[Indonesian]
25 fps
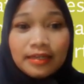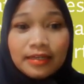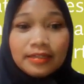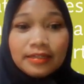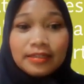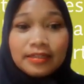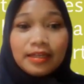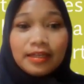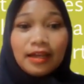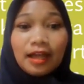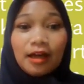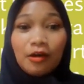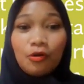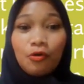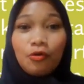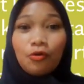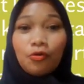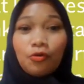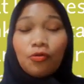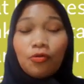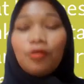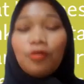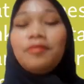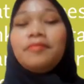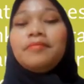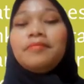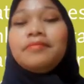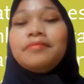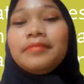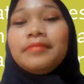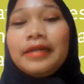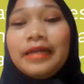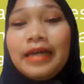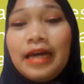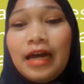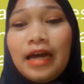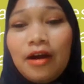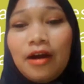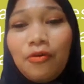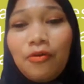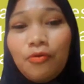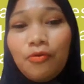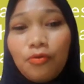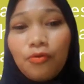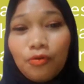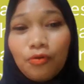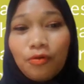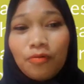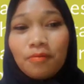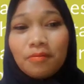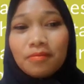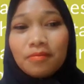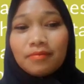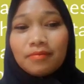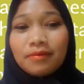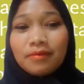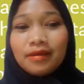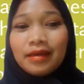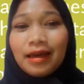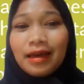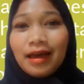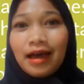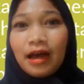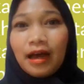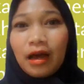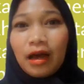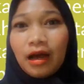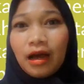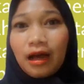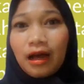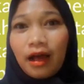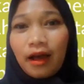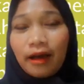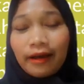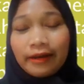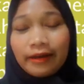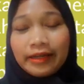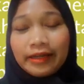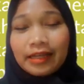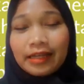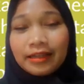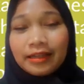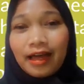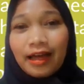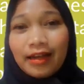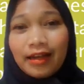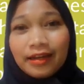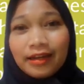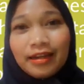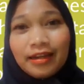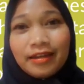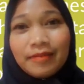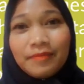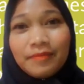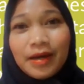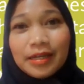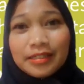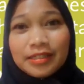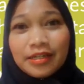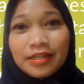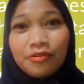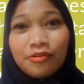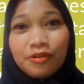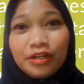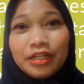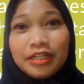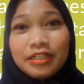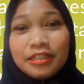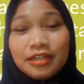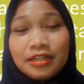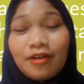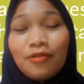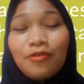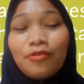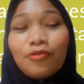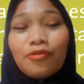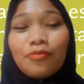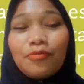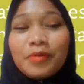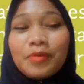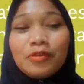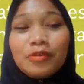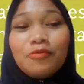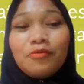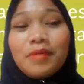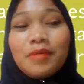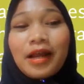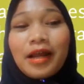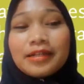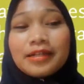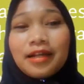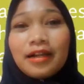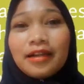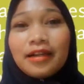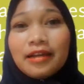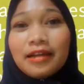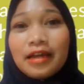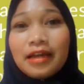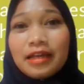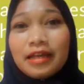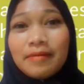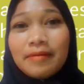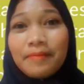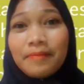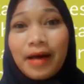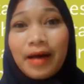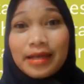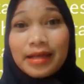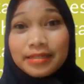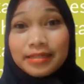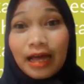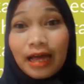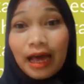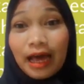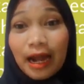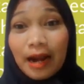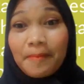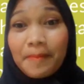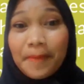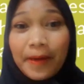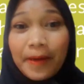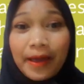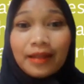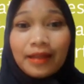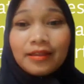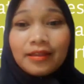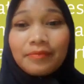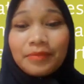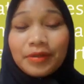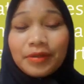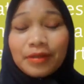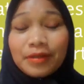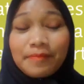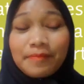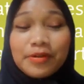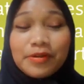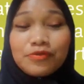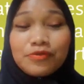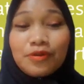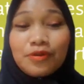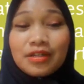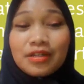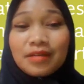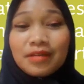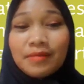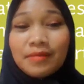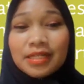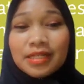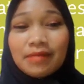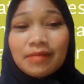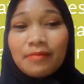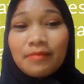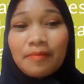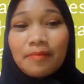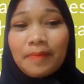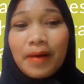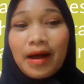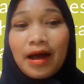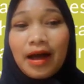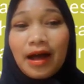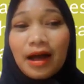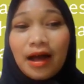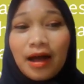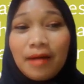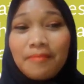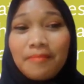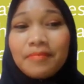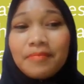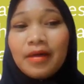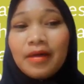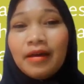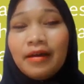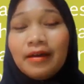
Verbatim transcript: istilah hukum ya hukum ya kenyataannya di bahasa Indonesia hukum itu berasal dari bahasa Arab ya teman-teman sudah sama-sama paham